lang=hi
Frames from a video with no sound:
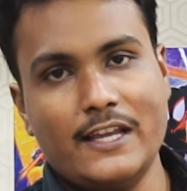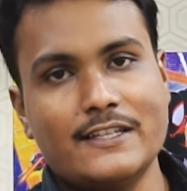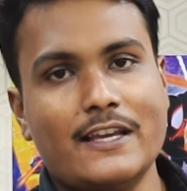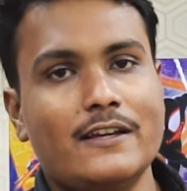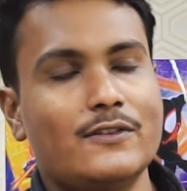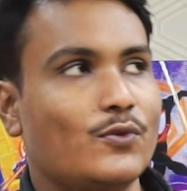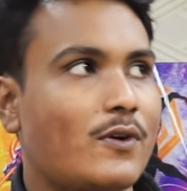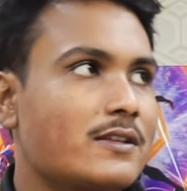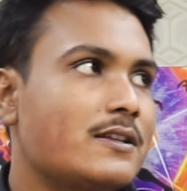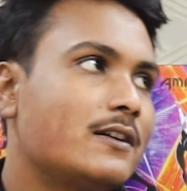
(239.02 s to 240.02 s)
केस है
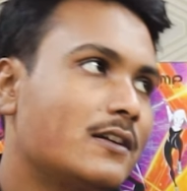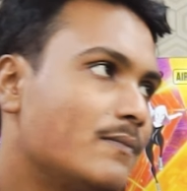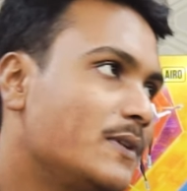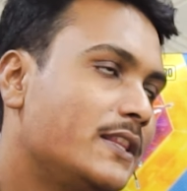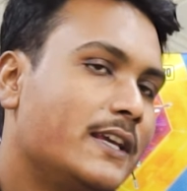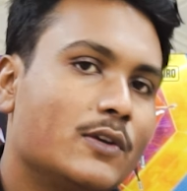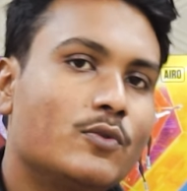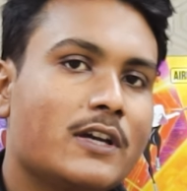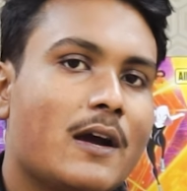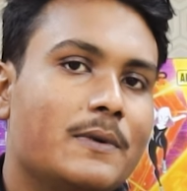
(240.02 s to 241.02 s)
थोड़ा सा कम ही देखे
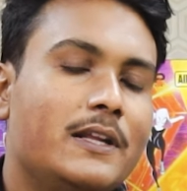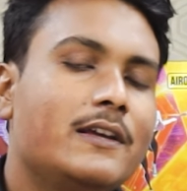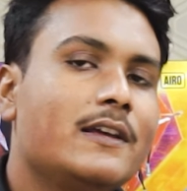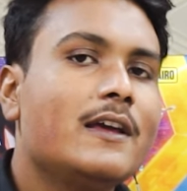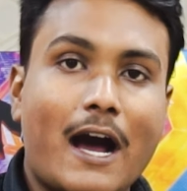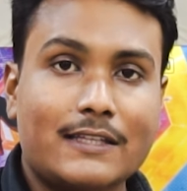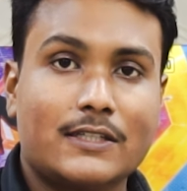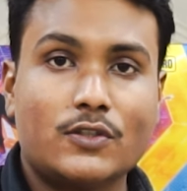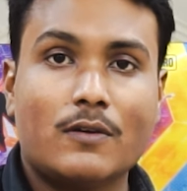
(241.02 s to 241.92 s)
होंगे आपने आज का